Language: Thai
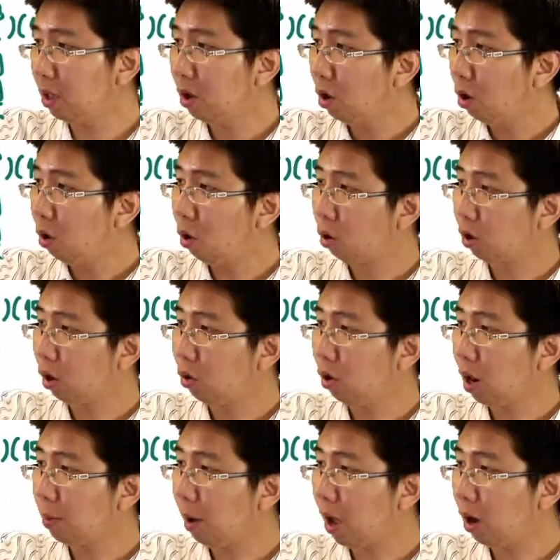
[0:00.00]
6 เรารู้อะ
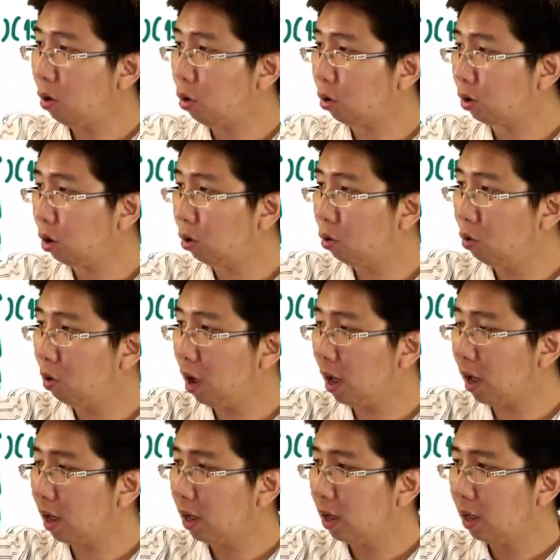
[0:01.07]
ไรบ้าง 6 เรารู้ว่า
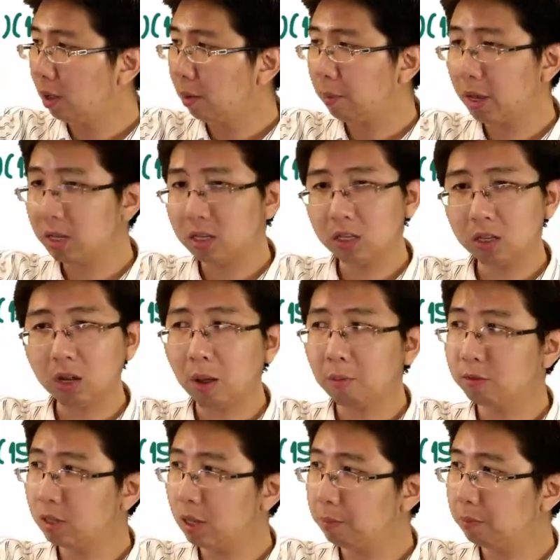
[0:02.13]
เพเชอร์เท่ากับ
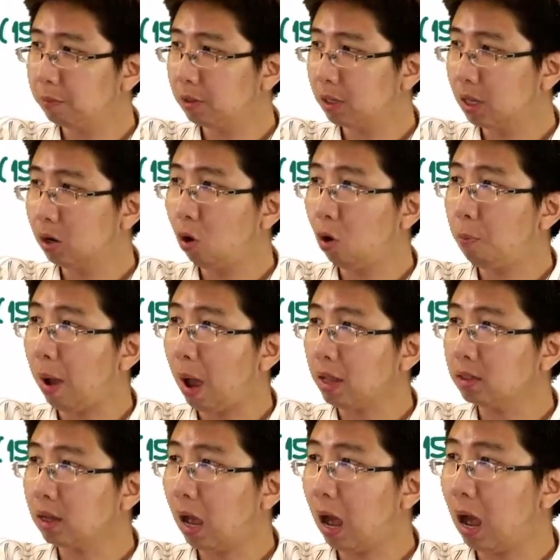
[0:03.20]
10กิโลปาส
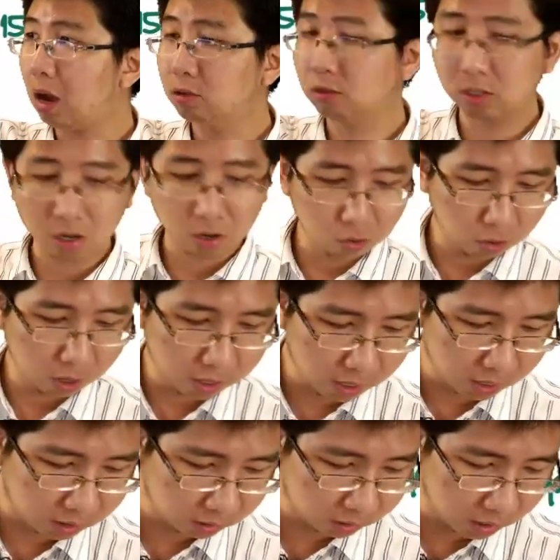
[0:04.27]
คาลเสร็จแล้วรู้อะไรอี
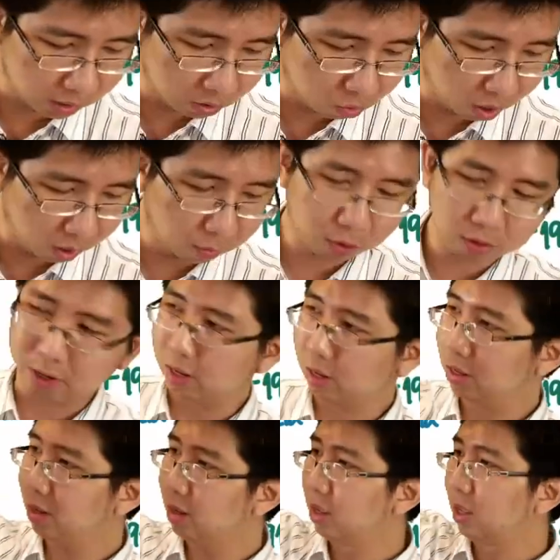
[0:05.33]
กนี่ รู้ข้างบนนี้
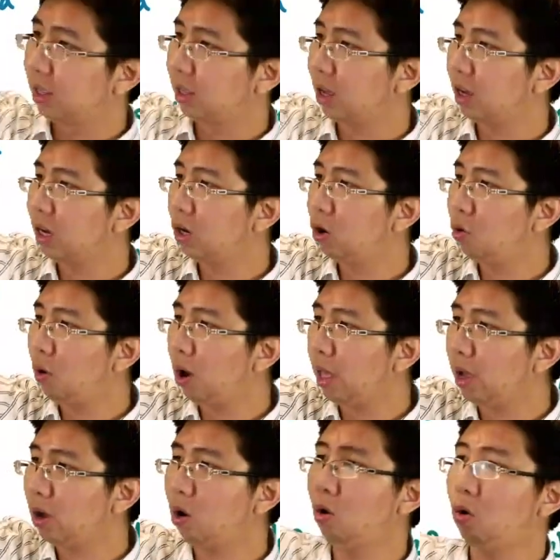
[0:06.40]
ก็คือรู้ว่า
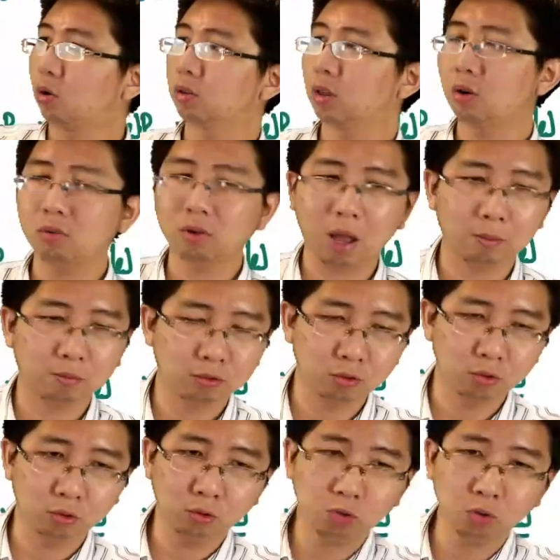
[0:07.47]
x 6เท่ากับ 0.896